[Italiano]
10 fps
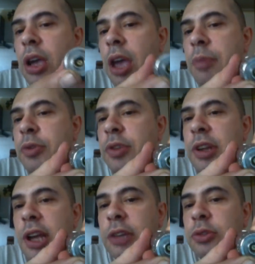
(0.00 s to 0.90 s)
è più
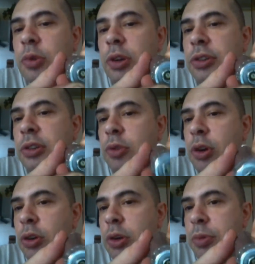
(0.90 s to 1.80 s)
delicato quel, di
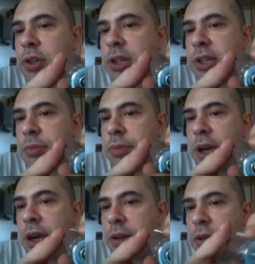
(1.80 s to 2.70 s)
quello che possa
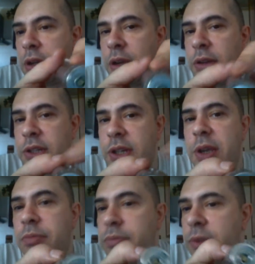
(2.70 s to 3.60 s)
sembrare. Eh?
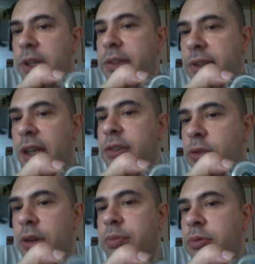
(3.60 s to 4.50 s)
Se grattate
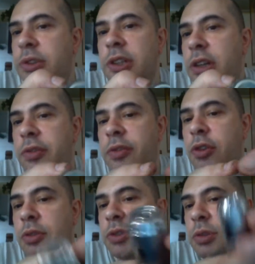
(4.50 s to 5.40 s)
con la punta delle
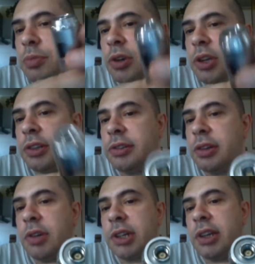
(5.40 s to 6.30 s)
forbici e poi andate
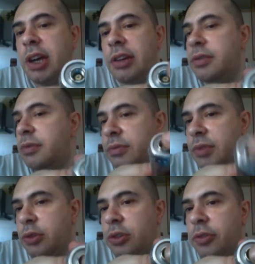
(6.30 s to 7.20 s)
a guardare,
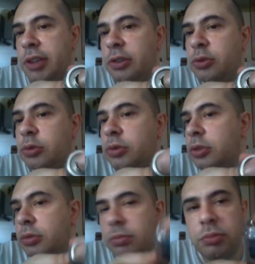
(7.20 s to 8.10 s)
ve lo trovate
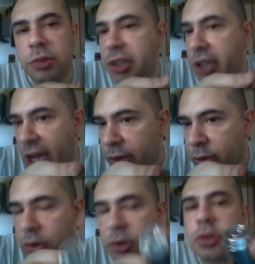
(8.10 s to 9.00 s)
tutto
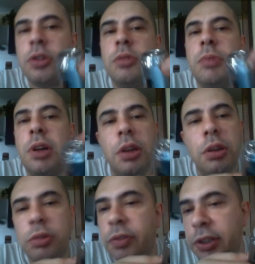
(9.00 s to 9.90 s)
rigato insomma
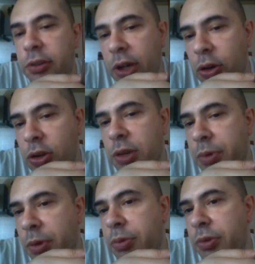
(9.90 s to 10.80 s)
quindi fate una cosa
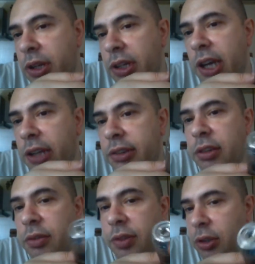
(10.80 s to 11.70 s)
proprio delicata
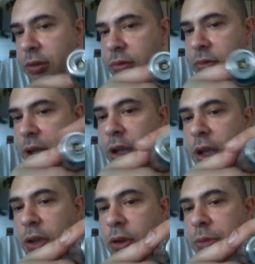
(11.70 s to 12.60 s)
di fino eh.
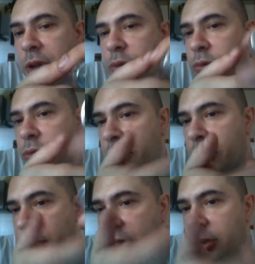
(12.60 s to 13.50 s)
io mi aiuto a
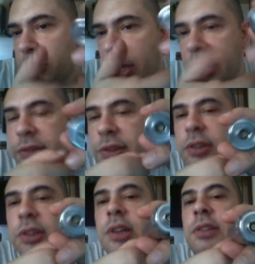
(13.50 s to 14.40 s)
volte con una lente
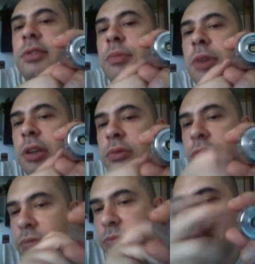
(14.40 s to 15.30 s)
di
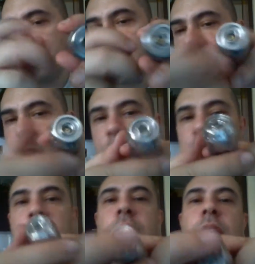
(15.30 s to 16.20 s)
ingrandimento
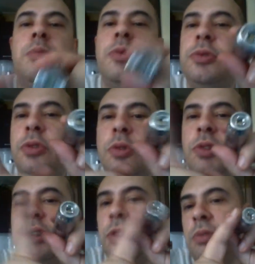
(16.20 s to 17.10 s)
eh.
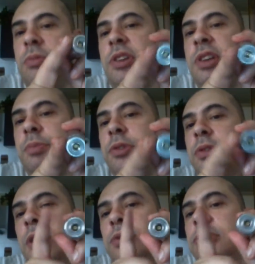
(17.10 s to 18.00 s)
quindi
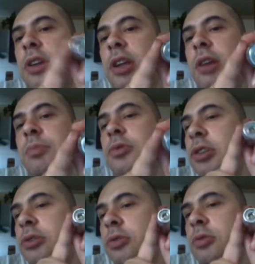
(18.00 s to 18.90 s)
ricapitolando tenere
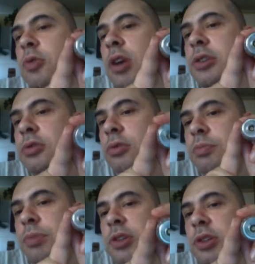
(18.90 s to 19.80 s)
pulito questo
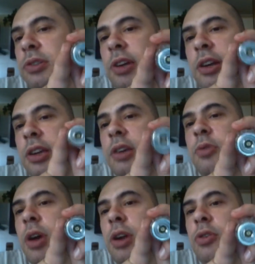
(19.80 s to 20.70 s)
pin centrale che
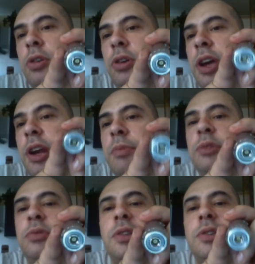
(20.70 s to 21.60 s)
quello è la
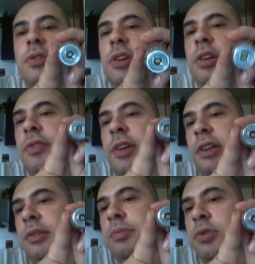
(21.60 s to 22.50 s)
manutenzione che
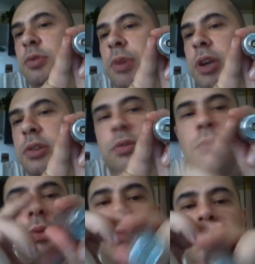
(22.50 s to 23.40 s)
farete più
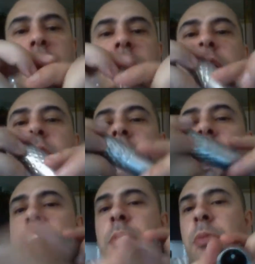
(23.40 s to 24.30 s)
spesso mm.
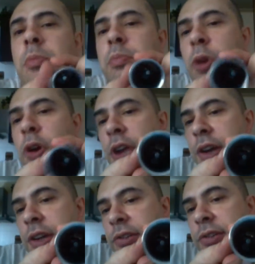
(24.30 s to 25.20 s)
poi
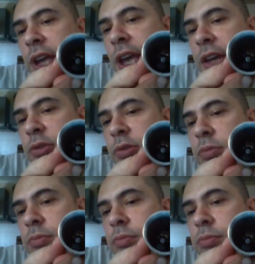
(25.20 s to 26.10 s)

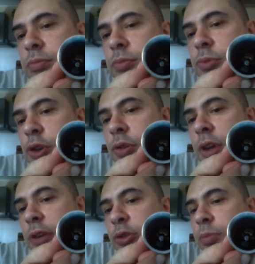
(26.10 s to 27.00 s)
all'interno c'è un
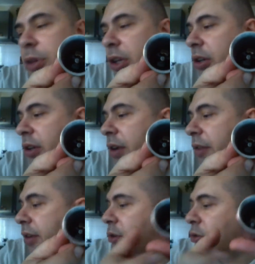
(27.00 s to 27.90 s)
altro pin che va a
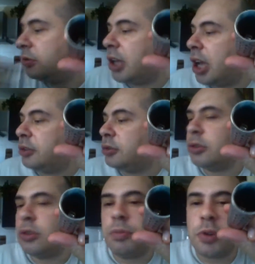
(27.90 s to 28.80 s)
far contatto
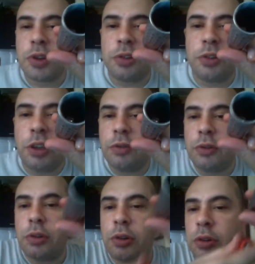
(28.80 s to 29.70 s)
col
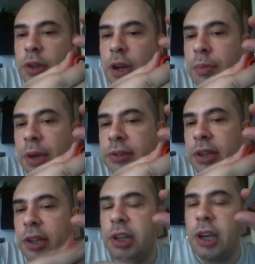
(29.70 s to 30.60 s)
positivo della
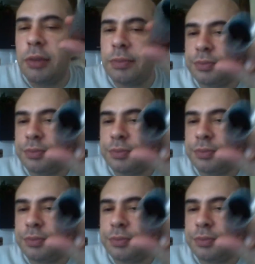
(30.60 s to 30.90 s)
batteria